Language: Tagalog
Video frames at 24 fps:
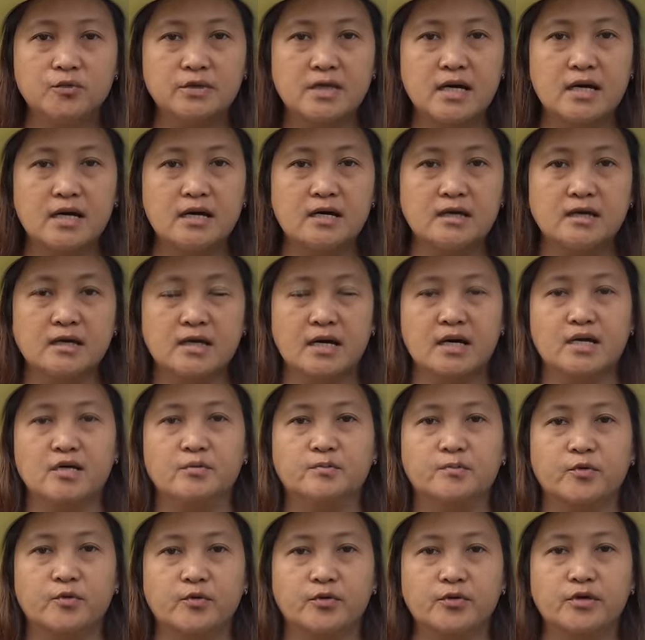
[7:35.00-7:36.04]
po ng
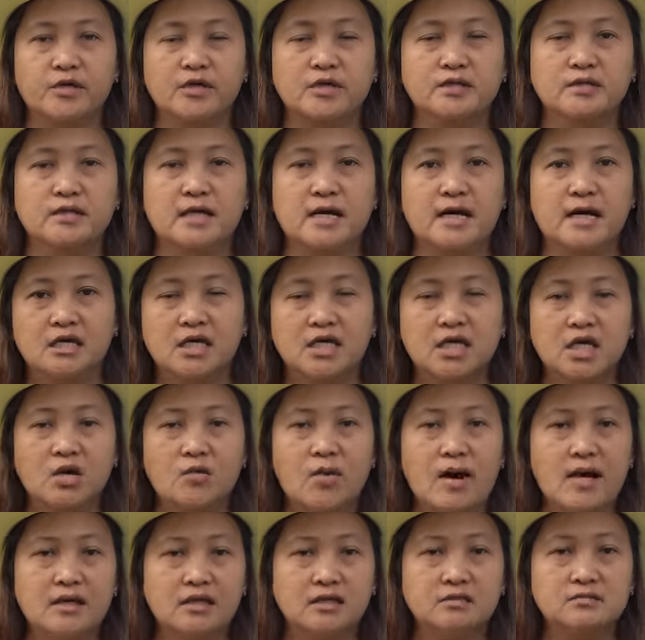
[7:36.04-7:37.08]
airport,
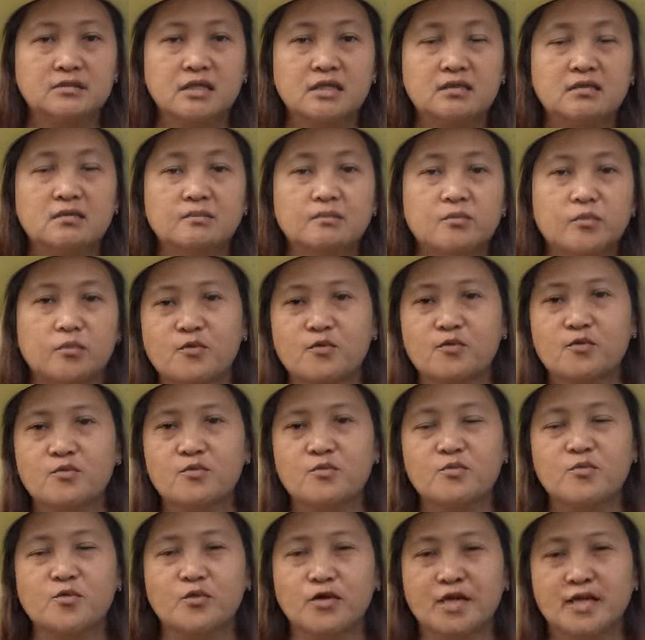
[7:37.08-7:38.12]
kina-quarantine
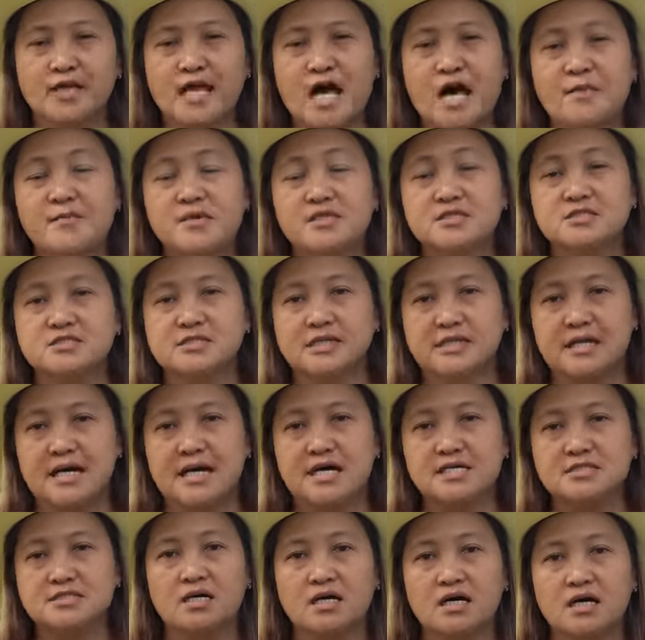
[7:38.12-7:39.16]
po muna namin
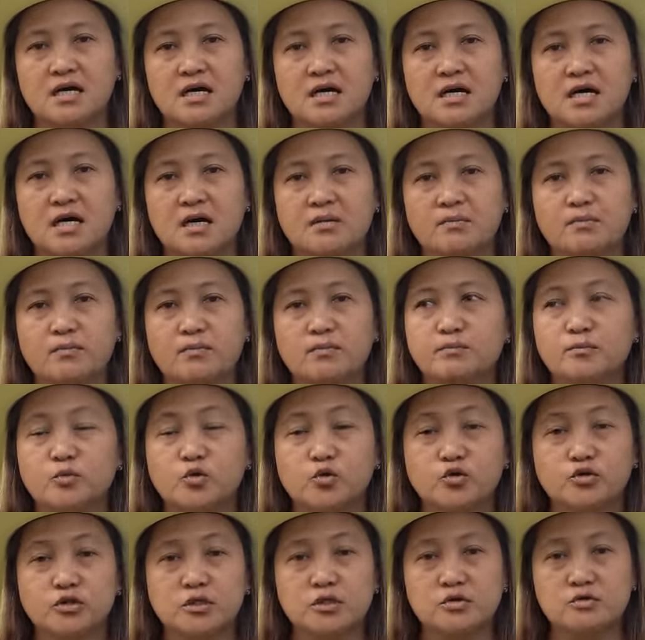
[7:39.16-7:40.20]
sila sa
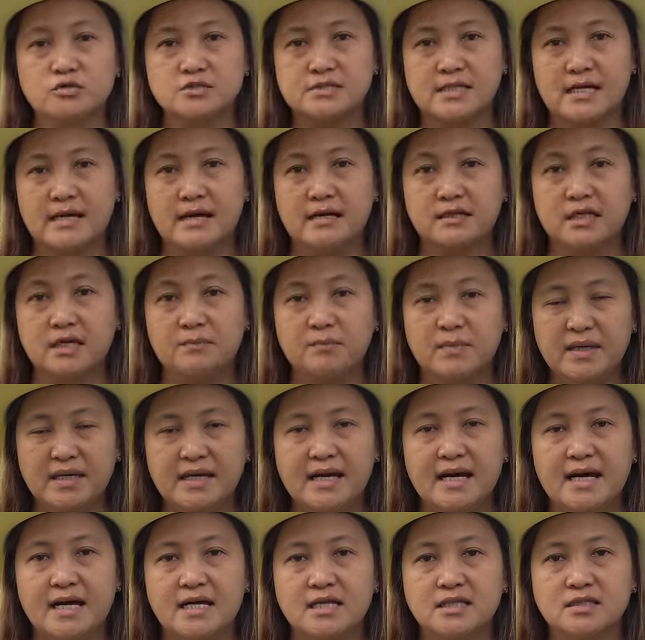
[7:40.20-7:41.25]
brooder o sa
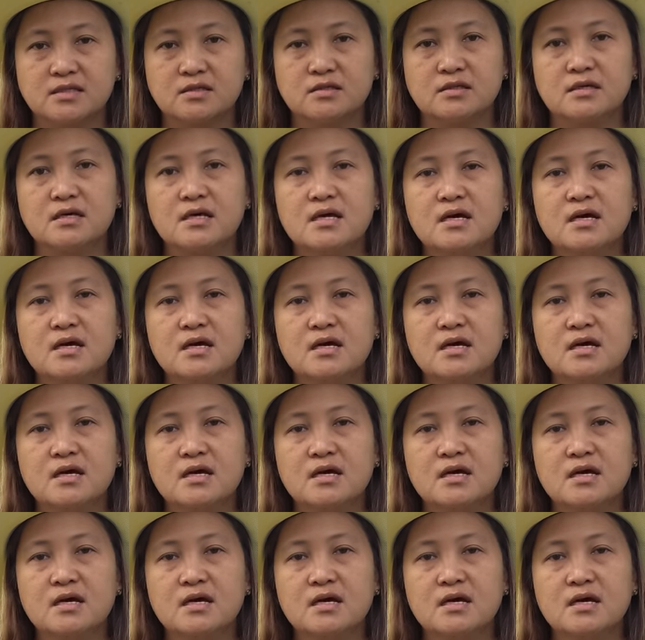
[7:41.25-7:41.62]
kipingan.